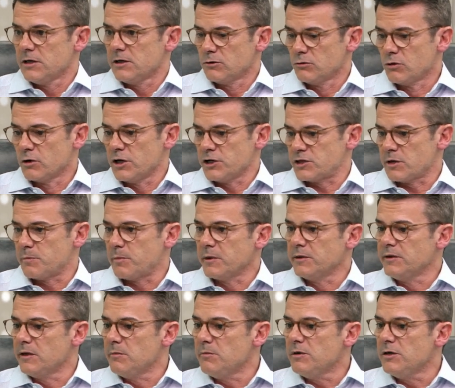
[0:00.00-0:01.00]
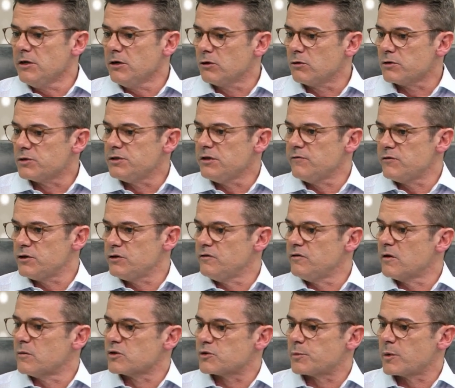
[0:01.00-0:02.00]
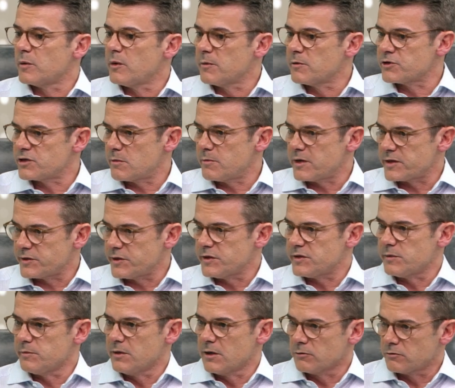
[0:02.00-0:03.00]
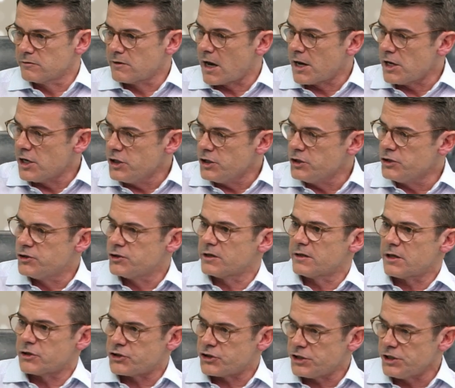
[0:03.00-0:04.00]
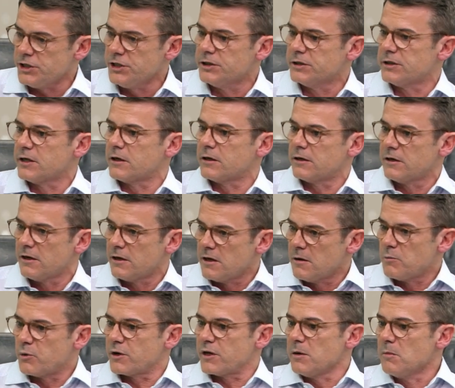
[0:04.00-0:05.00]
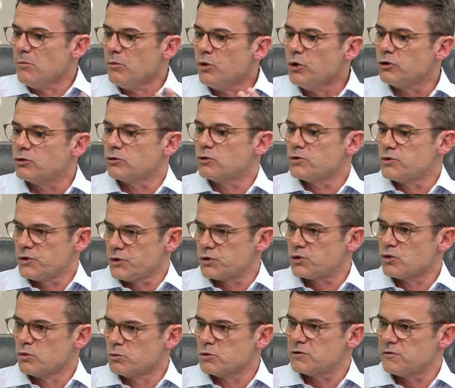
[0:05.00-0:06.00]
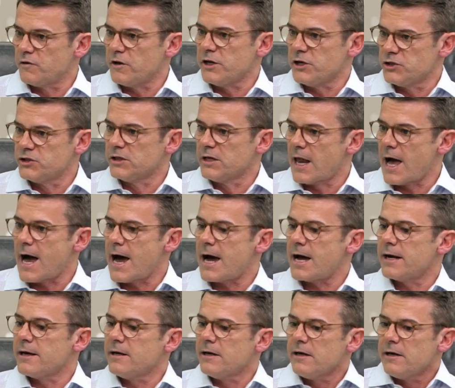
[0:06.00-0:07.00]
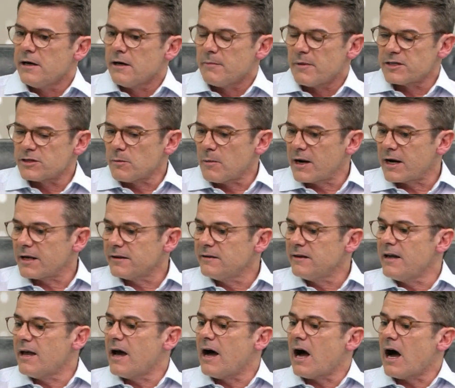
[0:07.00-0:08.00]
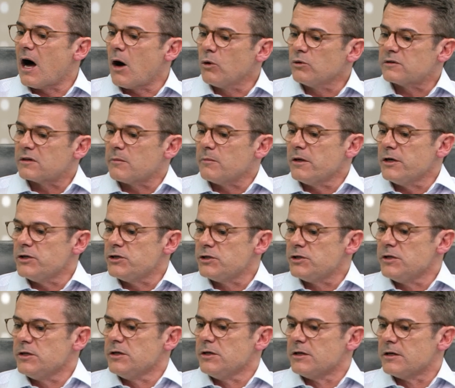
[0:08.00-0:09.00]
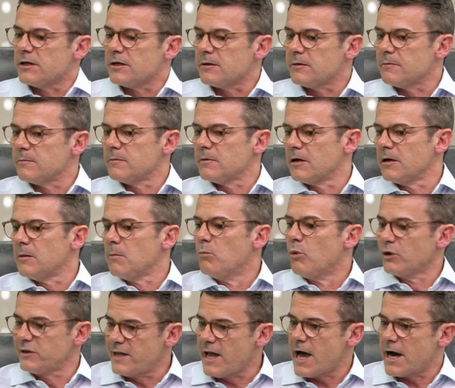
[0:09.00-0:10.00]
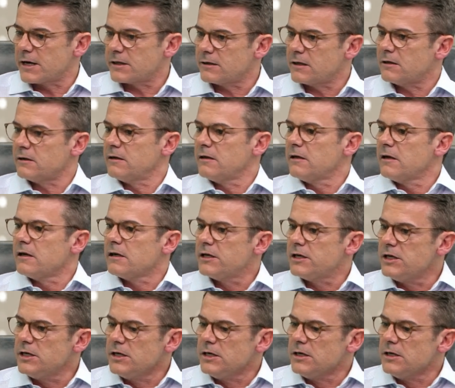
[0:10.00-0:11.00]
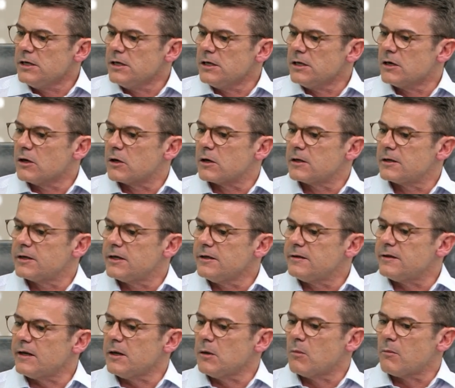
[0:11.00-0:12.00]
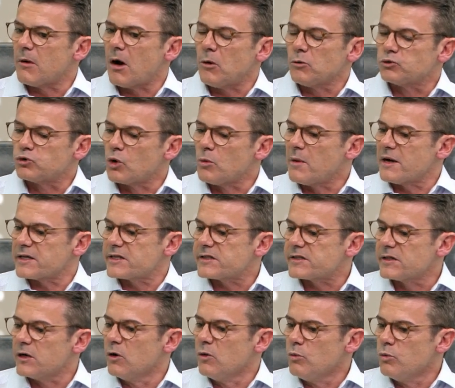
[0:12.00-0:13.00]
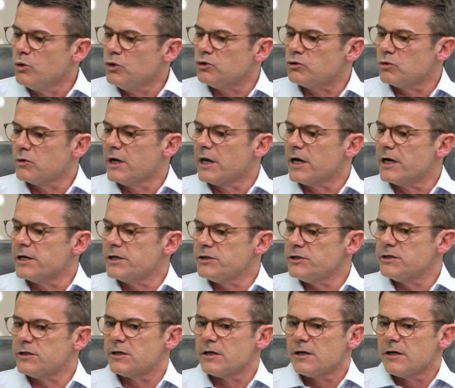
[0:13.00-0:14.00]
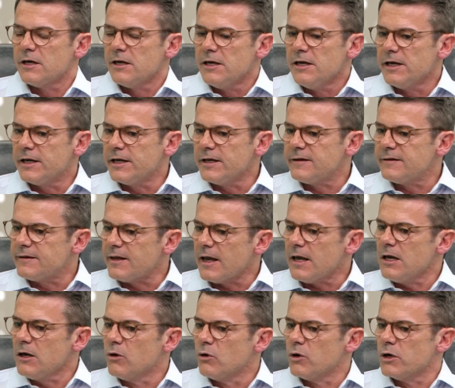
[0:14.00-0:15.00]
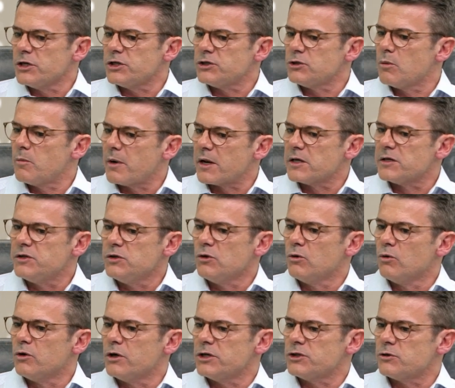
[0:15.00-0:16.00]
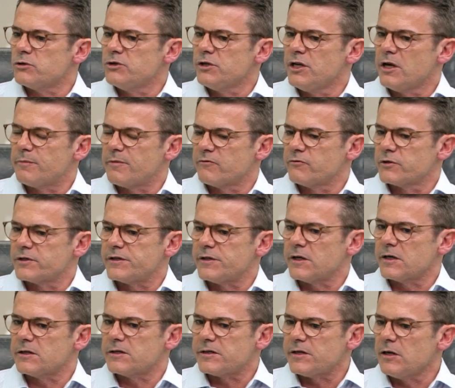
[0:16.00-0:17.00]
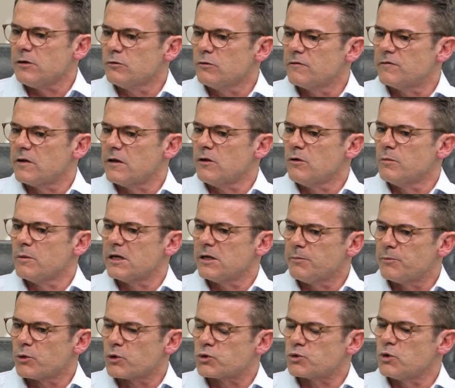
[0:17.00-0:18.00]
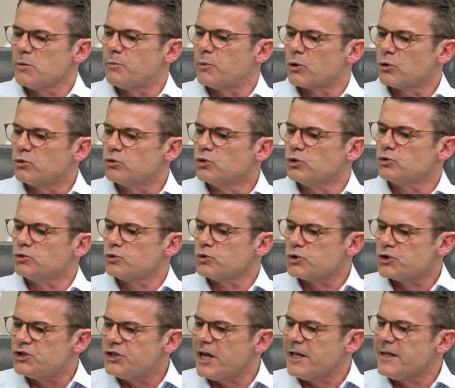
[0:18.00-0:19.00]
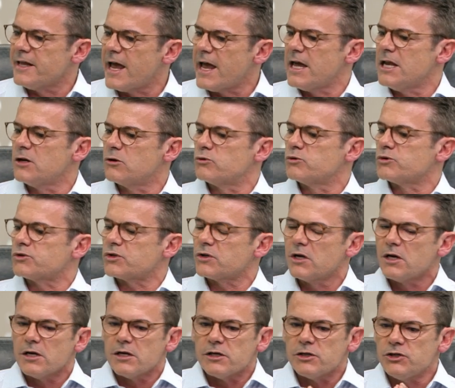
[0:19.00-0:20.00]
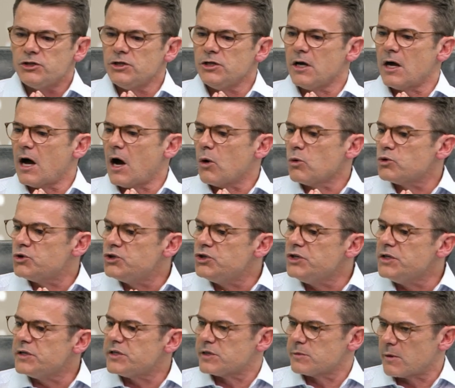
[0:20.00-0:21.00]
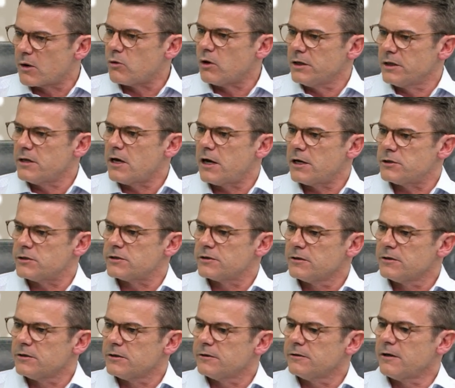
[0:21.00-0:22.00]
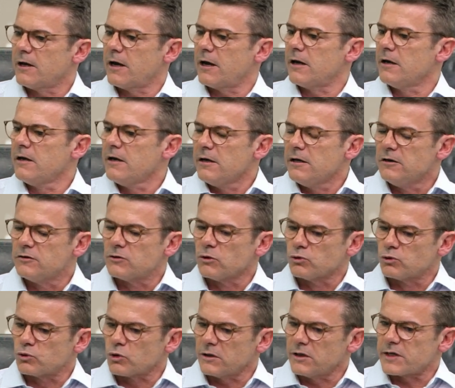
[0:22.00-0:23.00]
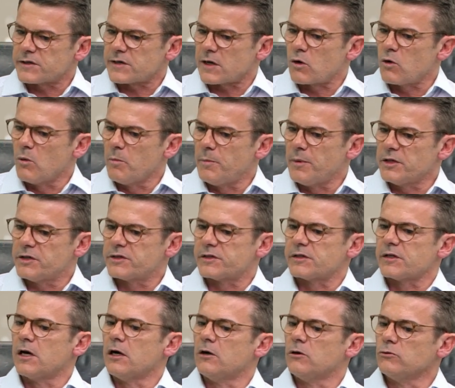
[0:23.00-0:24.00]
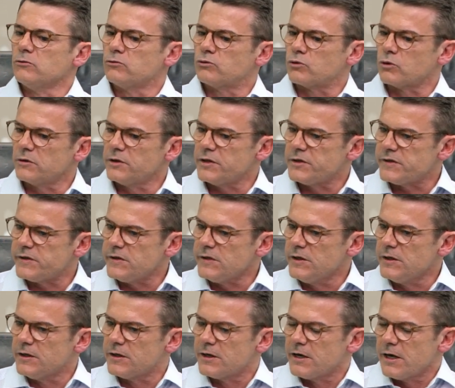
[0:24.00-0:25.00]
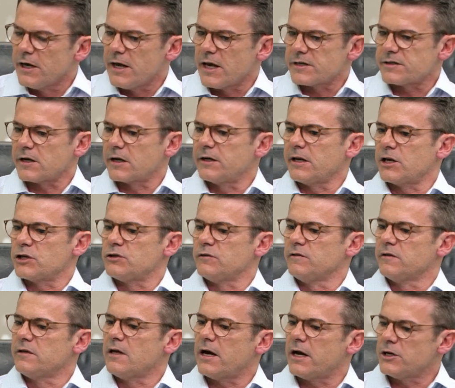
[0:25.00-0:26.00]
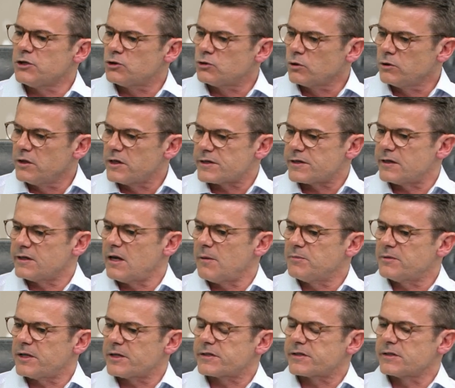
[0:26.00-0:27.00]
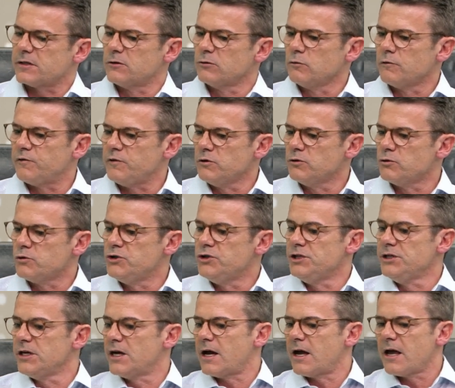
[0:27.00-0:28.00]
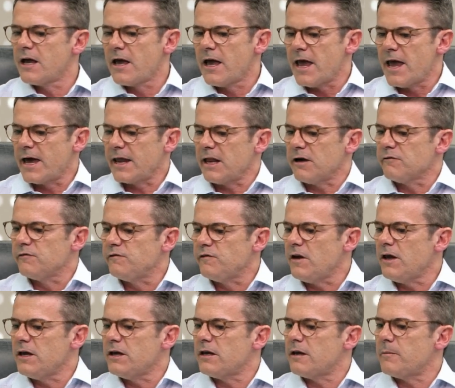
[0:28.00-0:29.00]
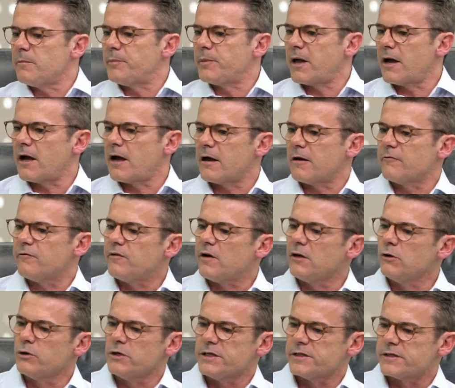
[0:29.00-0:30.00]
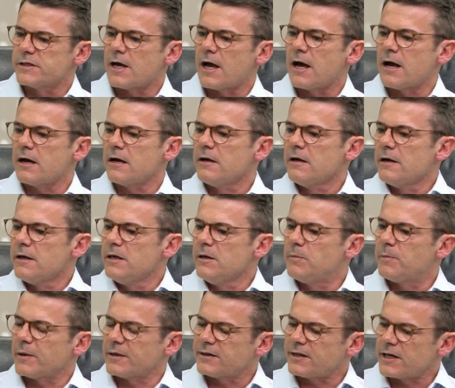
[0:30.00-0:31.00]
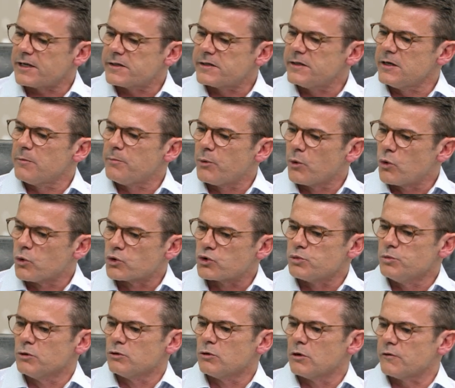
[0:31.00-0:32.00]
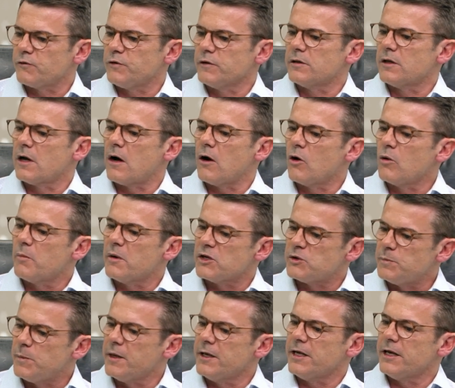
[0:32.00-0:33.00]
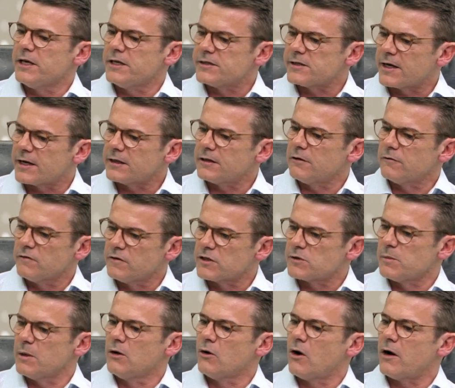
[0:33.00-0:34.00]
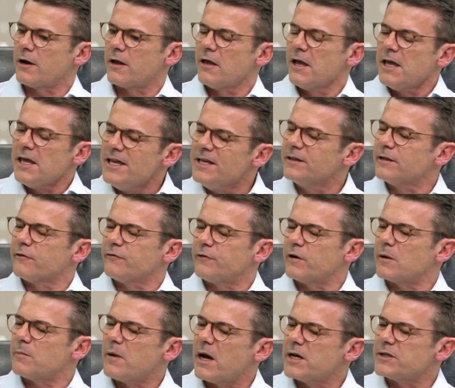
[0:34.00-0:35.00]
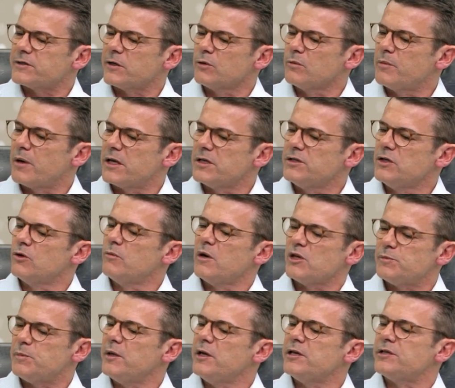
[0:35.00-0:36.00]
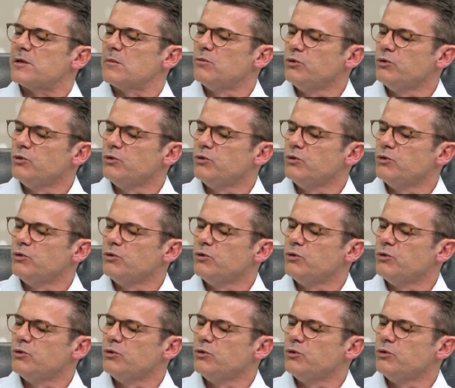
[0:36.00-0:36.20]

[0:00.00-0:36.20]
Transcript: Durante a pandemia, inclusive, tivemos problemas de abastecimento da Índia, da China, porque muito dos insumos vem de lá, mas é uma cadeia altamente eh, moderna, que, que tem uma automação muito grande e que tem hoje, o Brasil hoje, eu diria para você que sem dúvida nenhuma que possui produtos genéricos de altíssima qualidade. Né? Então, toda essa competição, toda esse, essa criatividade, toda essa adaptação no fim do dia, ela vem para valorizar e para trazer para o consumidor final uma experiência cada vez melhor. E na farmácia no Brasil, uma experiência